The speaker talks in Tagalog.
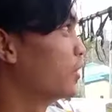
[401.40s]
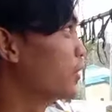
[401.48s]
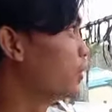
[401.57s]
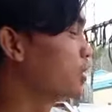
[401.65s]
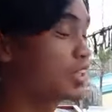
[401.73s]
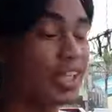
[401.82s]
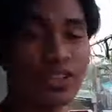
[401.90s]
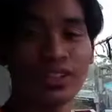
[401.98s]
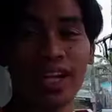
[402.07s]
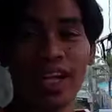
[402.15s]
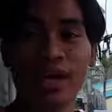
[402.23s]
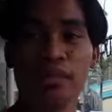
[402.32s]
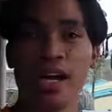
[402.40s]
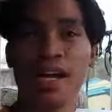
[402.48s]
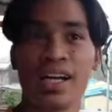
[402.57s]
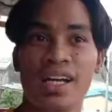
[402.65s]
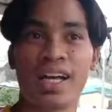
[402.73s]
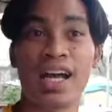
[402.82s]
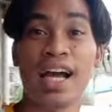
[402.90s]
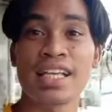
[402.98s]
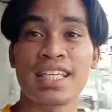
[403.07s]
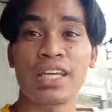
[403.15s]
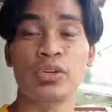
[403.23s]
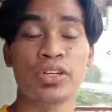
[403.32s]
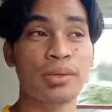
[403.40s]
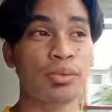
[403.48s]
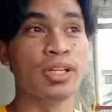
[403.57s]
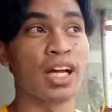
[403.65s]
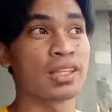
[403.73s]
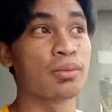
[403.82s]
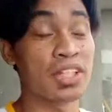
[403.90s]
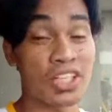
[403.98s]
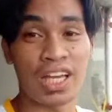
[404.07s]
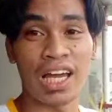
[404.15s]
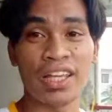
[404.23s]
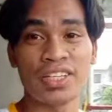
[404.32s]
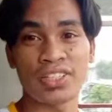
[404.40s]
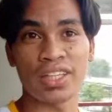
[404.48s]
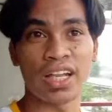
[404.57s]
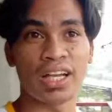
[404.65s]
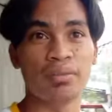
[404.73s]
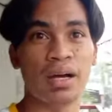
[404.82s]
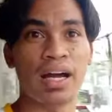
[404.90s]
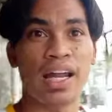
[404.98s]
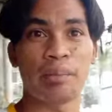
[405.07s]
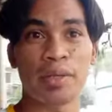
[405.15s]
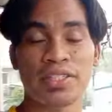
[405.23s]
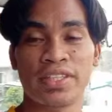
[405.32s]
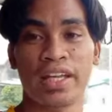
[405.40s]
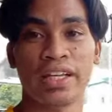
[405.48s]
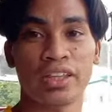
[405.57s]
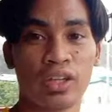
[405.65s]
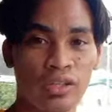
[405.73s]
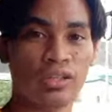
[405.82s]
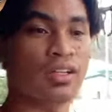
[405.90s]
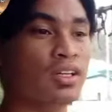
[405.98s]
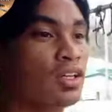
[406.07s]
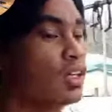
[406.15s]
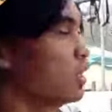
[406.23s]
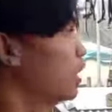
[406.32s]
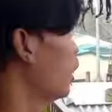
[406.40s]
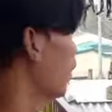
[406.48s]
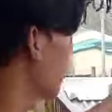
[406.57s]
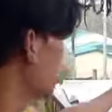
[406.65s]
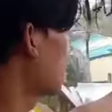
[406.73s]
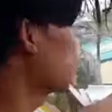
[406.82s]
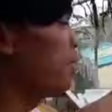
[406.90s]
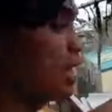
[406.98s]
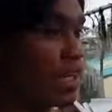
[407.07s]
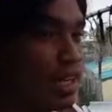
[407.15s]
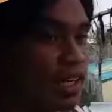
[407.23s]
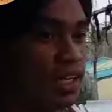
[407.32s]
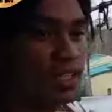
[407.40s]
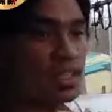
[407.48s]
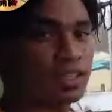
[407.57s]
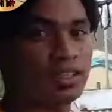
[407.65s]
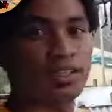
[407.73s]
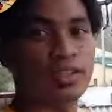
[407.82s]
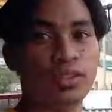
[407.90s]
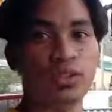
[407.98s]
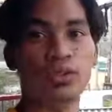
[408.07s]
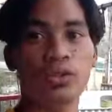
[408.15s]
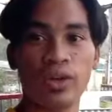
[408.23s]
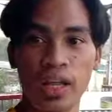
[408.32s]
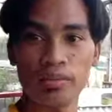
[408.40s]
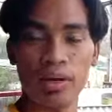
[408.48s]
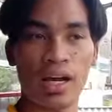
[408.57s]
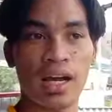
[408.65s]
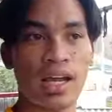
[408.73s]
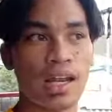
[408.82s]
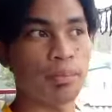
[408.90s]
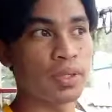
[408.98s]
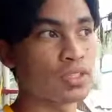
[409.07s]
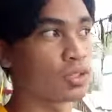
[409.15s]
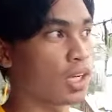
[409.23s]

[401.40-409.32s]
So dito talaga mahahasa yung ibon natin. Masya challenge talaga mga kalapatids dahil nga ito. Ayan napakalakas yung ulan mga kalapatids.